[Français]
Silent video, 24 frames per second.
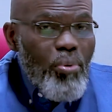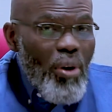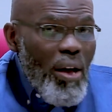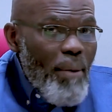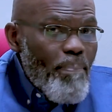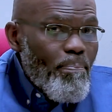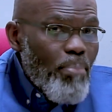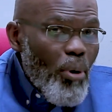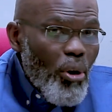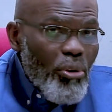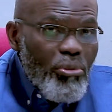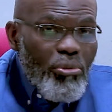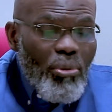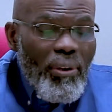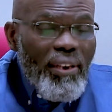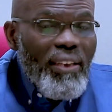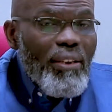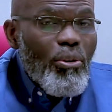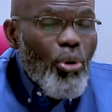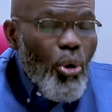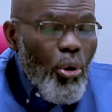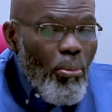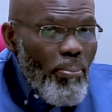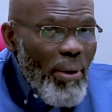Peu importe
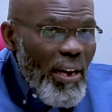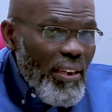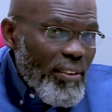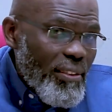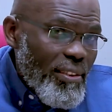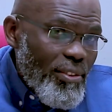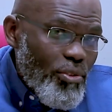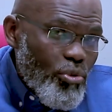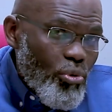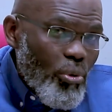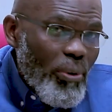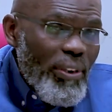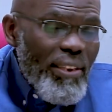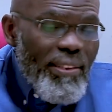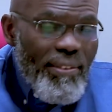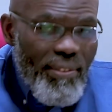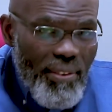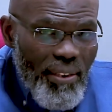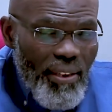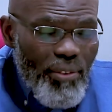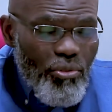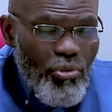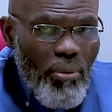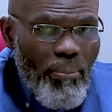les combats qui sont
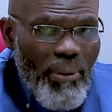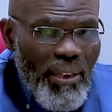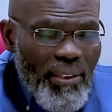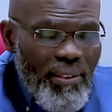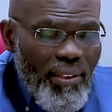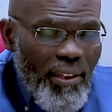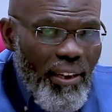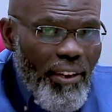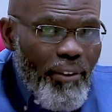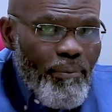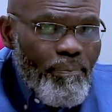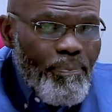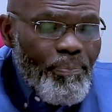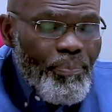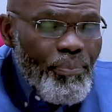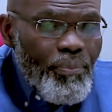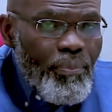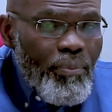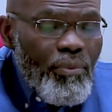les tiens ce matin,